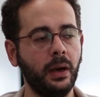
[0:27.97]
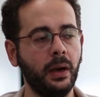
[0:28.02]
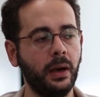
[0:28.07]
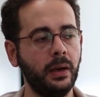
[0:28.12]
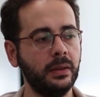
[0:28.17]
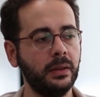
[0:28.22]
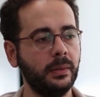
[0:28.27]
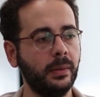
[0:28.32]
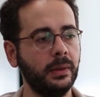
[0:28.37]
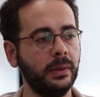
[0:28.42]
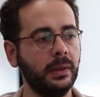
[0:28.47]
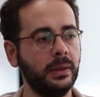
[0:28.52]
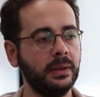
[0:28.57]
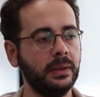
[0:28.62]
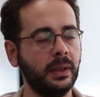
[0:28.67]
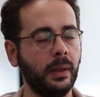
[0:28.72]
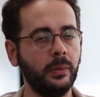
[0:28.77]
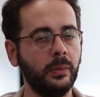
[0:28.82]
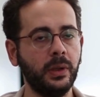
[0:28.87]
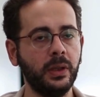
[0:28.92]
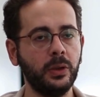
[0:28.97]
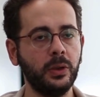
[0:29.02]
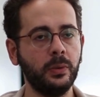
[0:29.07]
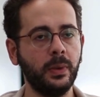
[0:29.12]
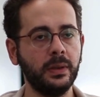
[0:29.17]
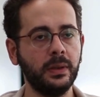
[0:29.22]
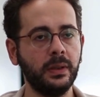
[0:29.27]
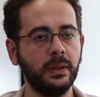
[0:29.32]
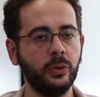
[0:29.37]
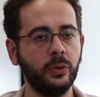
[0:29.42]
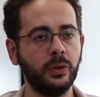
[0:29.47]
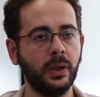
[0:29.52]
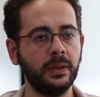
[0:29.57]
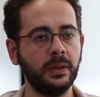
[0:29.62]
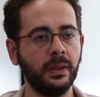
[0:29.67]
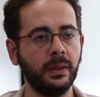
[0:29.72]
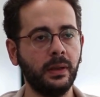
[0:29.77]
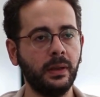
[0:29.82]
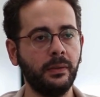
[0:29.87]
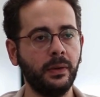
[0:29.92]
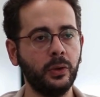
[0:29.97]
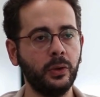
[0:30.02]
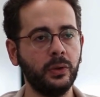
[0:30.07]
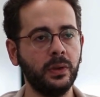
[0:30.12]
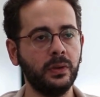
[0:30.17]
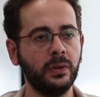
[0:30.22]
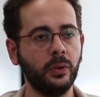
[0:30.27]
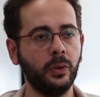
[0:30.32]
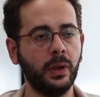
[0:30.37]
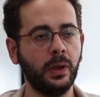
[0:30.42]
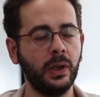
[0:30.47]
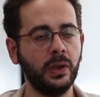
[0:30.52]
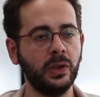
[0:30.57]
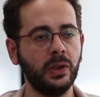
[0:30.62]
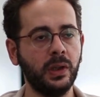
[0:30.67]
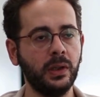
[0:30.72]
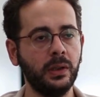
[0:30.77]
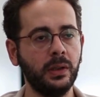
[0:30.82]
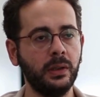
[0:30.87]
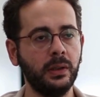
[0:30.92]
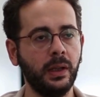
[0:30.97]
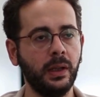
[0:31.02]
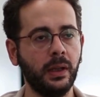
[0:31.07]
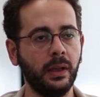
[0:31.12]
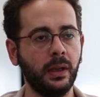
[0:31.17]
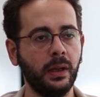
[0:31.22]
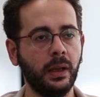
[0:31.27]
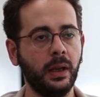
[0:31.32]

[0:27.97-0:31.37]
Aynı zamanda İstanbul Geçiş Üniversitesi Güzel Sanatlar Fakültesi öğrencilerinin de